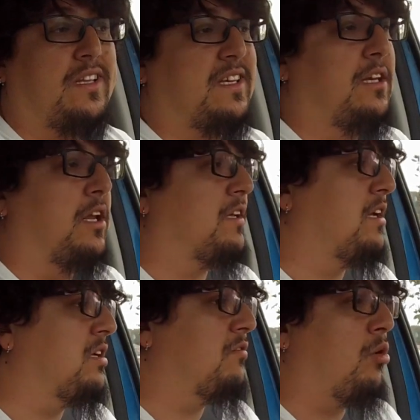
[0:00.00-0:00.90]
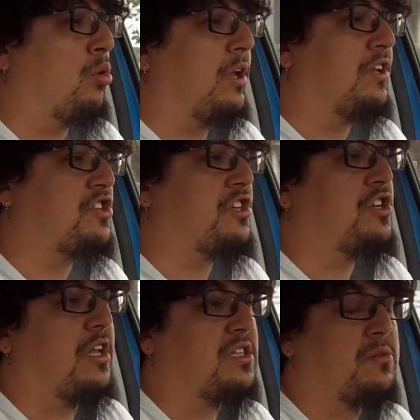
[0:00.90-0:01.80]
2 ile gelir ve oraya
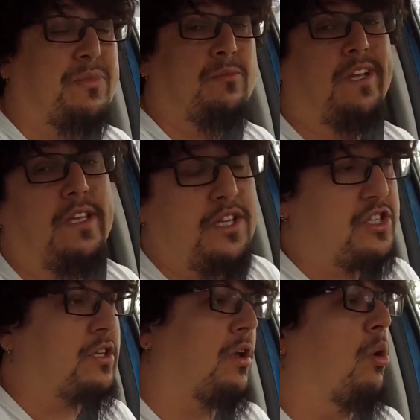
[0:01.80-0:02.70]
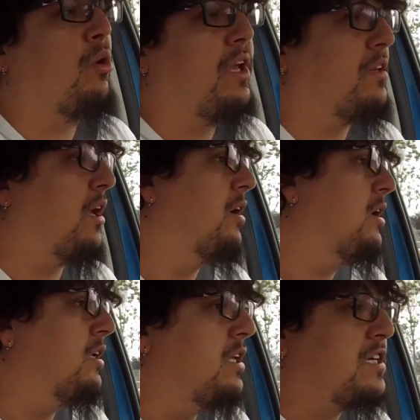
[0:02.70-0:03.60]
çıkacağınızı bilmediği için de oraya da
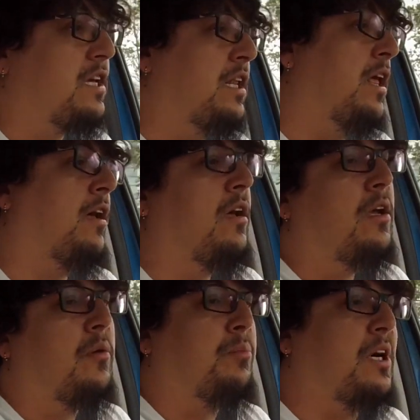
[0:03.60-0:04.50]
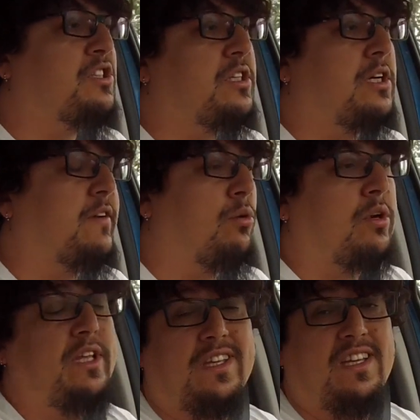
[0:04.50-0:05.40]
2 ile başlar ve
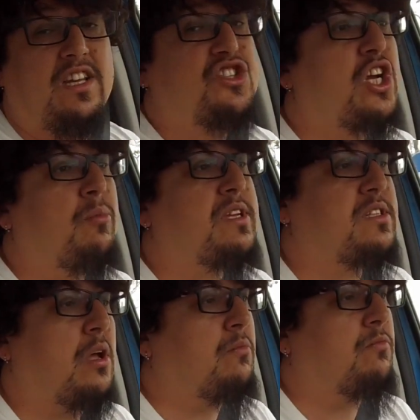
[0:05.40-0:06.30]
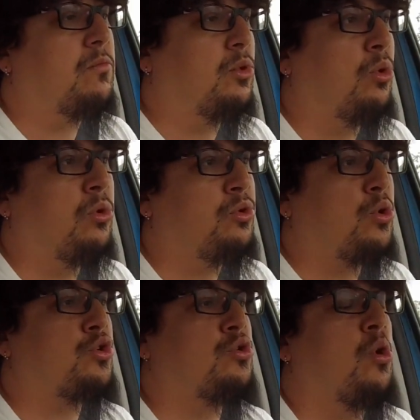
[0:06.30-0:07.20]
orayı ikiyle çıkamaz. Tam o
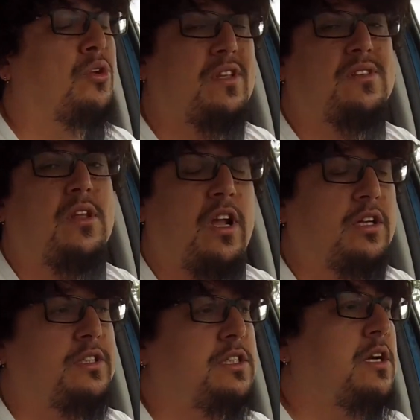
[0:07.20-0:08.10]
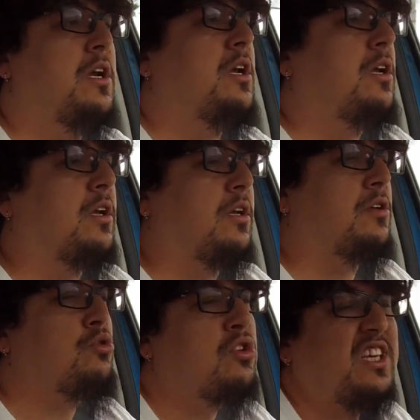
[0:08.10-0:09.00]
yokuşun ortasında kalır. E,
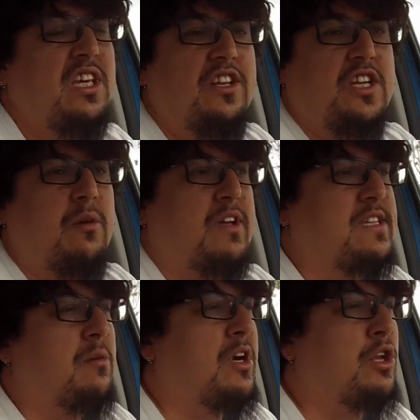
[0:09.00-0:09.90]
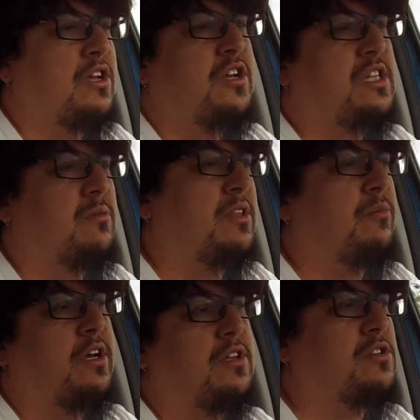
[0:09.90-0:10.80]
çünkü ikiyle çıkamaz. Yani manuel şanzımanlı
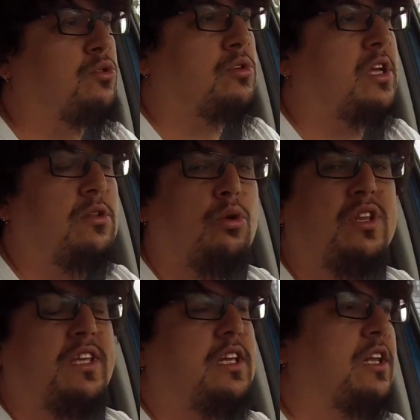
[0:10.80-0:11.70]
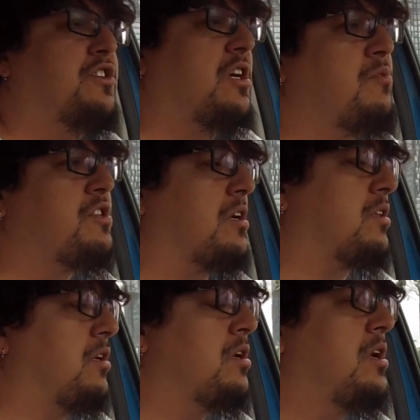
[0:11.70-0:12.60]
bir aracınız olsaydı o da ikiyle
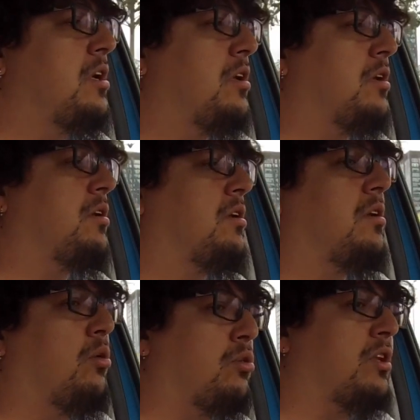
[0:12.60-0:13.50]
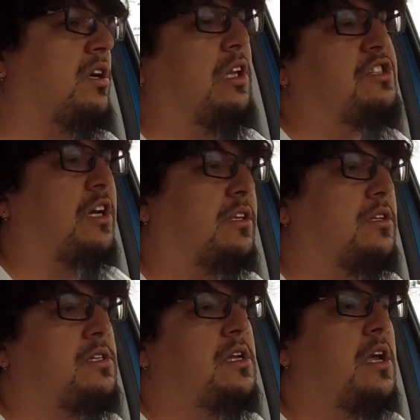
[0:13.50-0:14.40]
çıkamayacaktı. E, orada
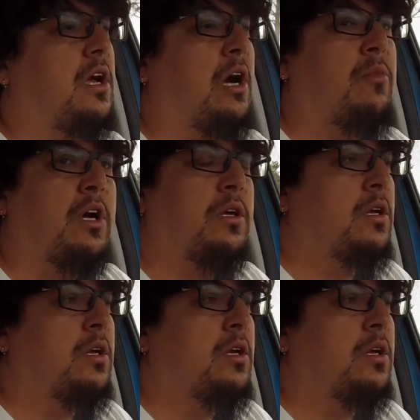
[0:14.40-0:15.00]
kalacaktınız. Ama